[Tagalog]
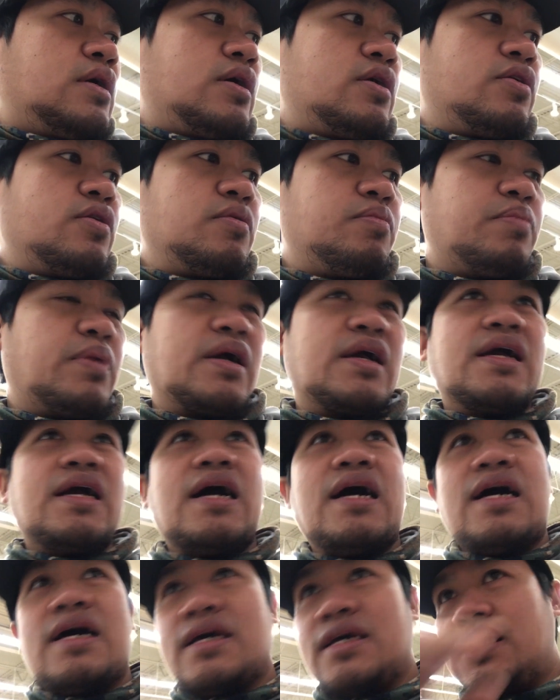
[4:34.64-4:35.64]
ano
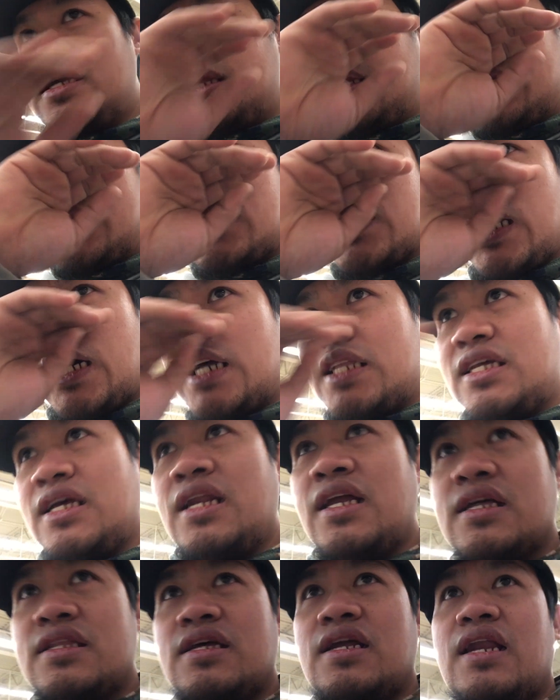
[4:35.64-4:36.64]
pagkain at saka
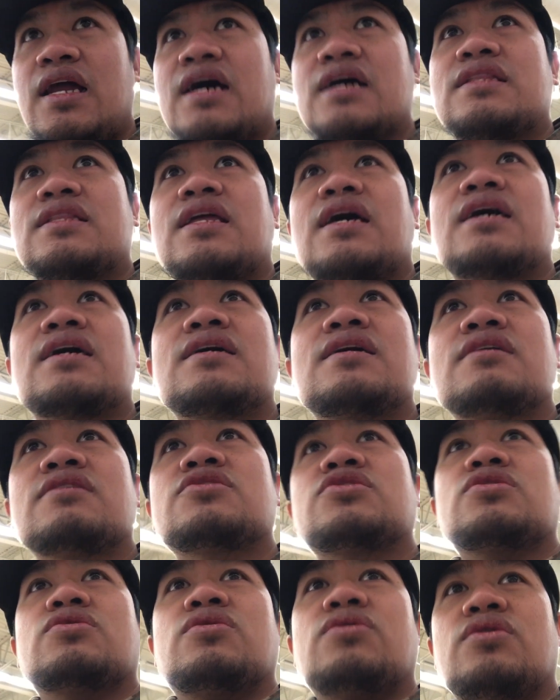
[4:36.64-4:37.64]
dela-delata.
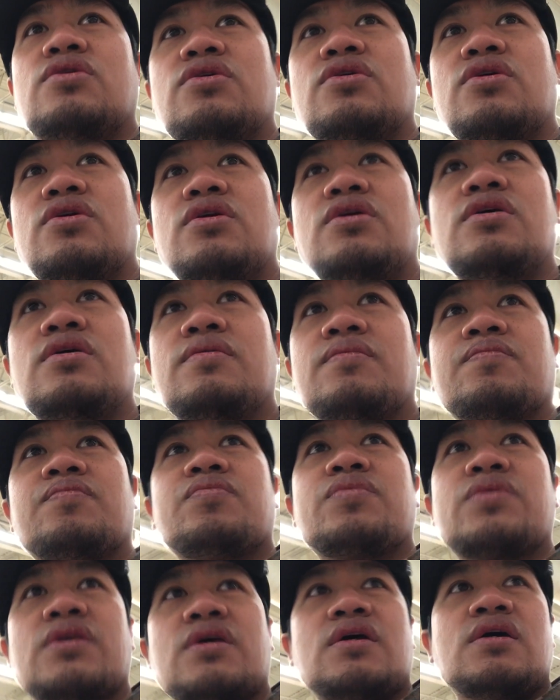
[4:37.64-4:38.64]
So
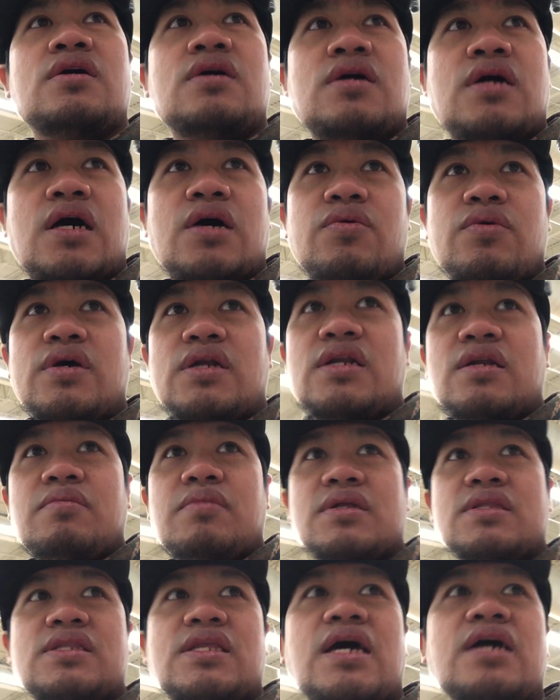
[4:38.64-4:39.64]
aware
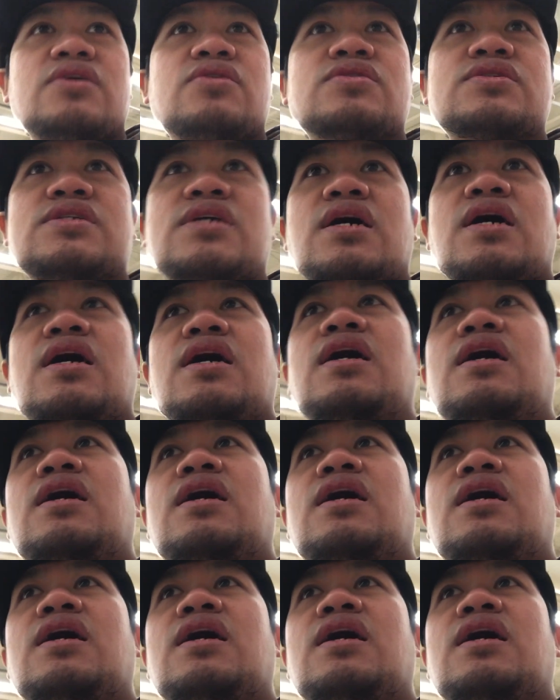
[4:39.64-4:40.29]
naman tayo sa